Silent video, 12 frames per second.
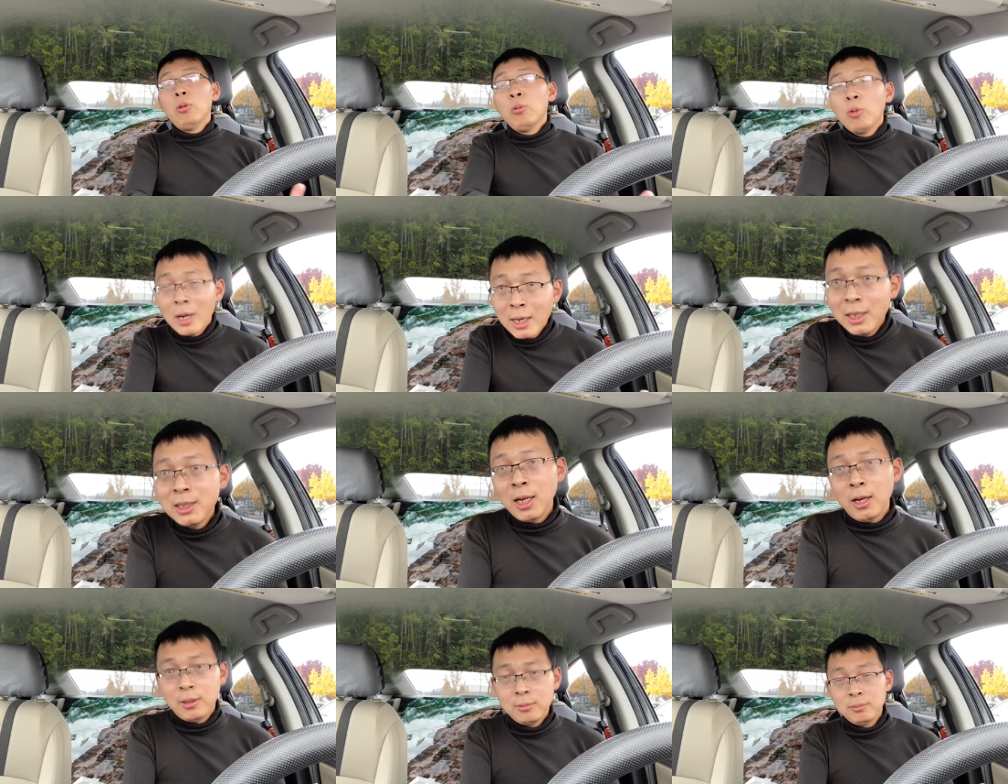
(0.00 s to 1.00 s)
我跟你
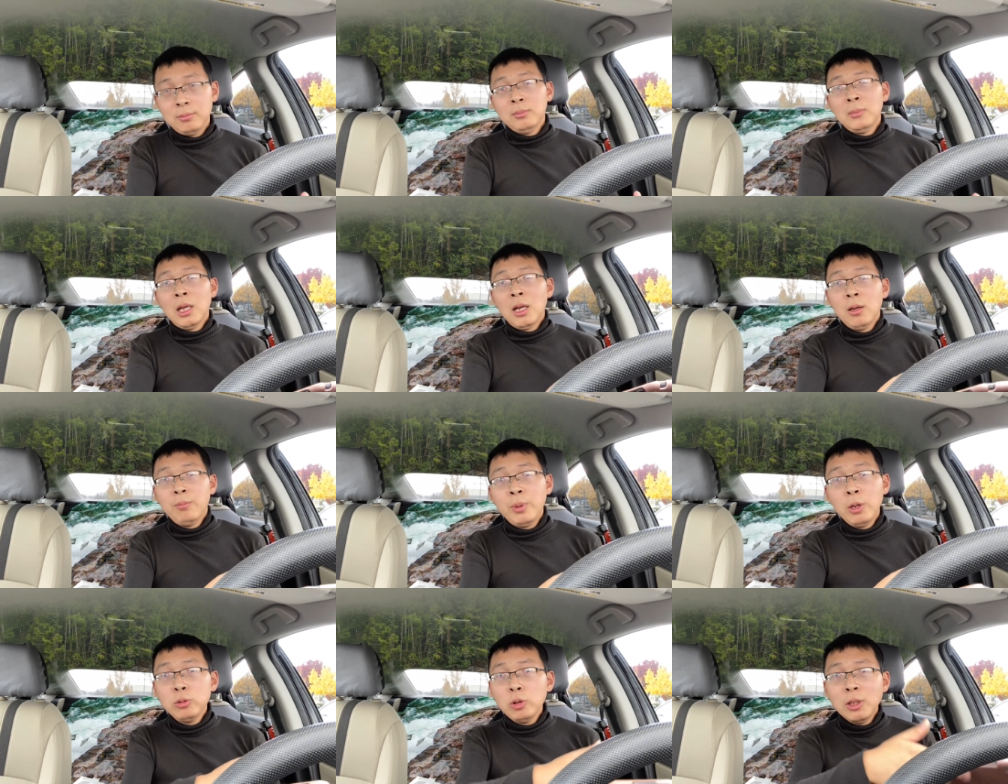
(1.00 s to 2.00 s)
讲，比
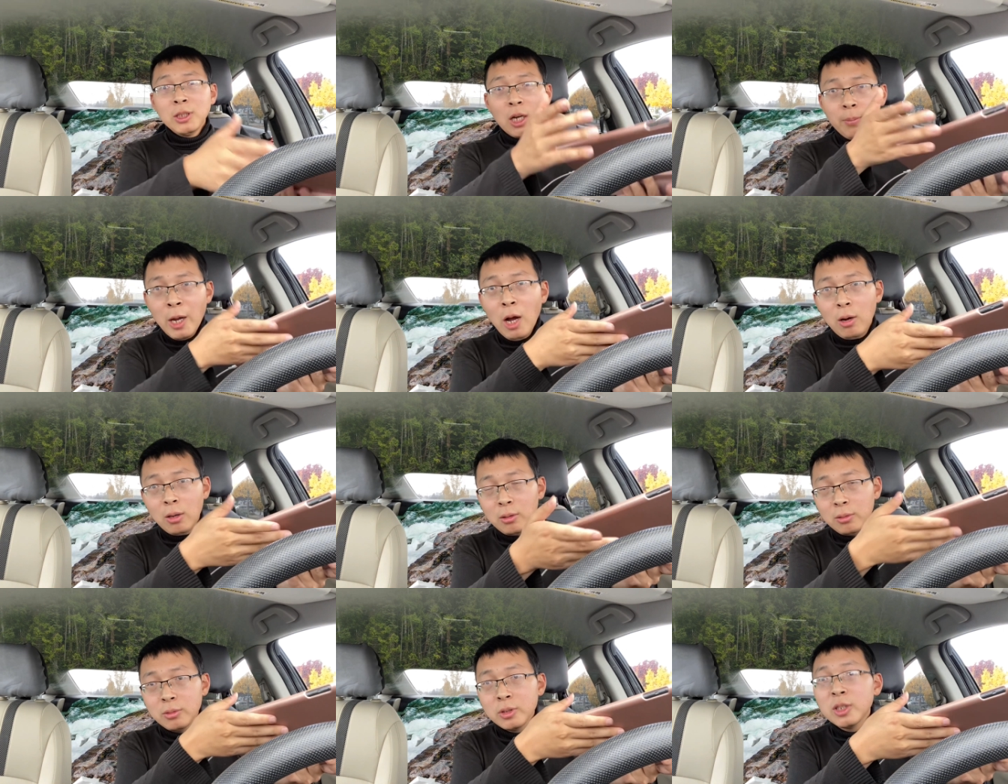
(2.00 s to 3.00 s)
如说这个票
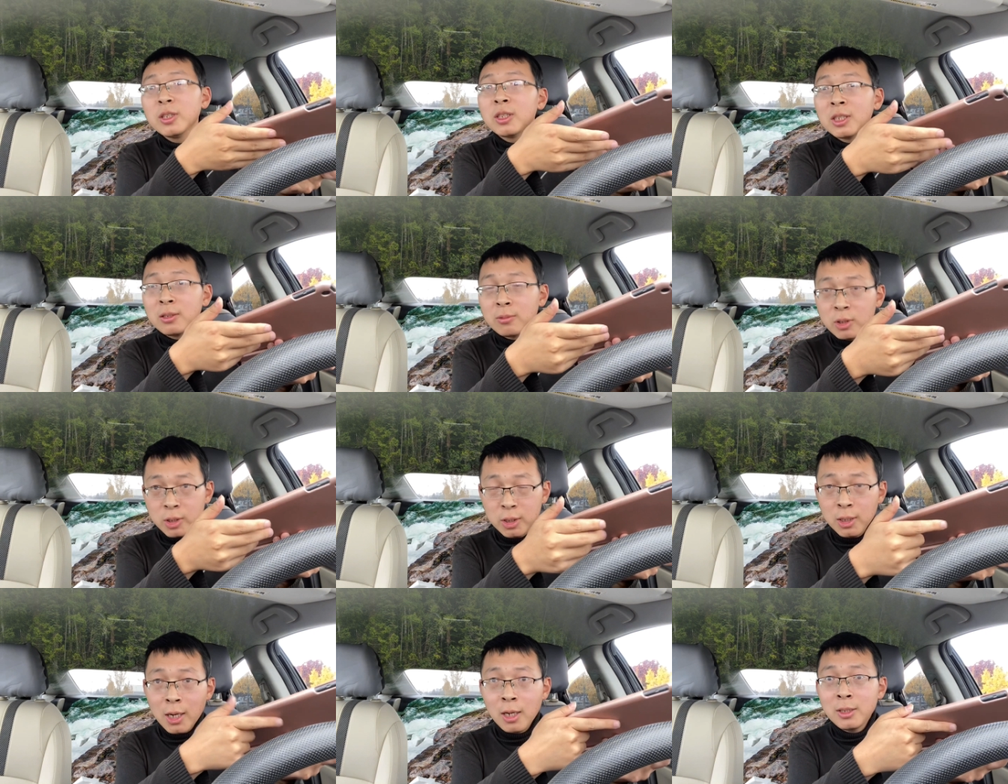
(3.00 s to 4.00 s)
是是
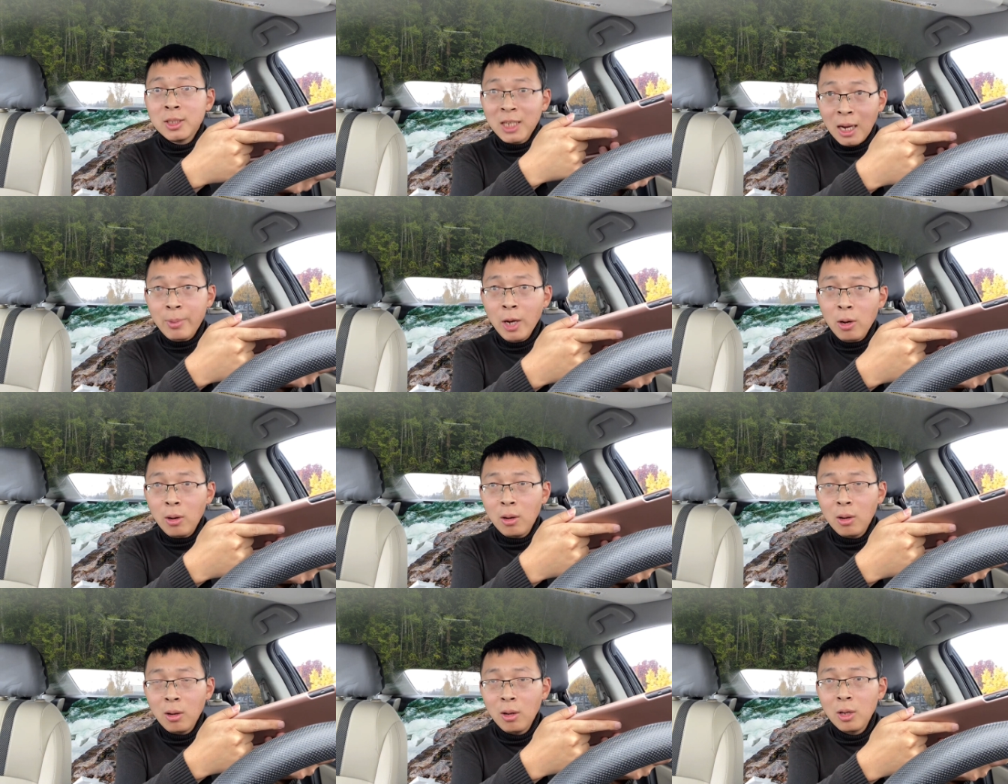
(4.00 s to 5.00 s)
那个假票，
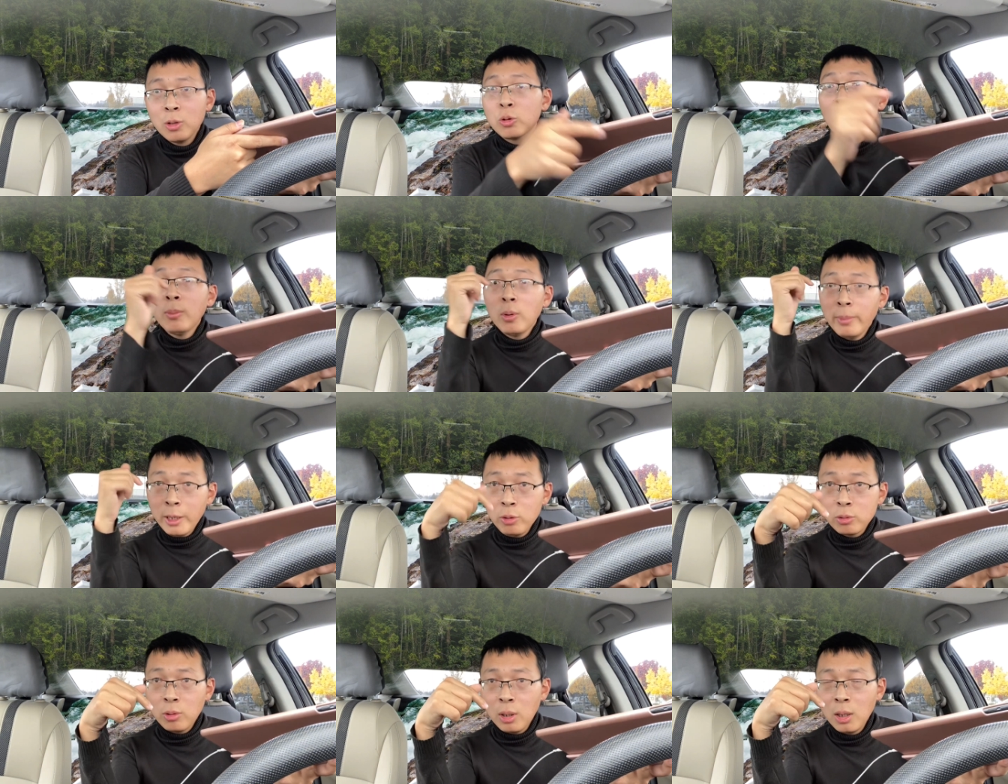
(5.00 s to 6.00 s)
川普没有
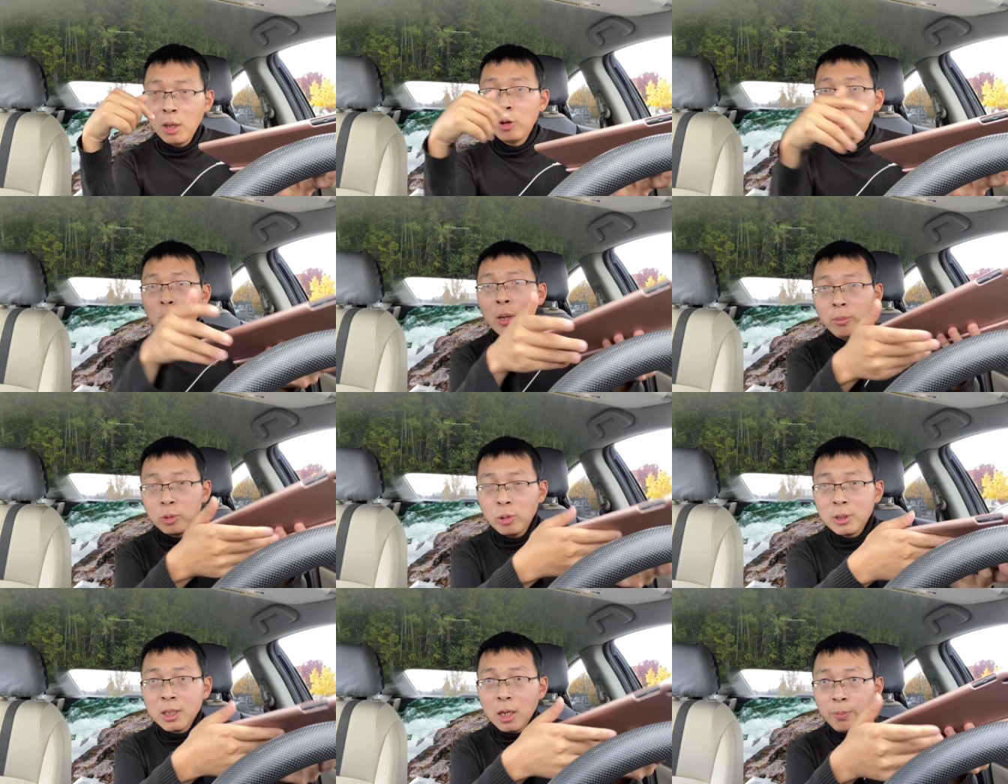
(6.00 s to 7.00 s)
说，川普说
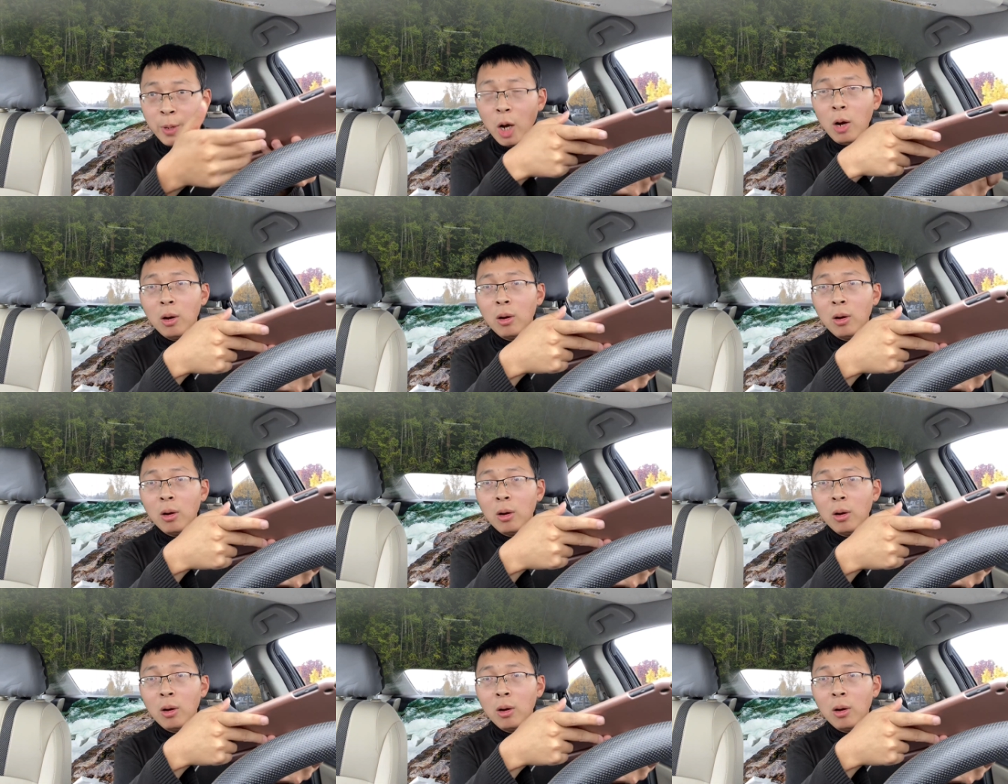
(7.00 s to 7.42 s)
这个票，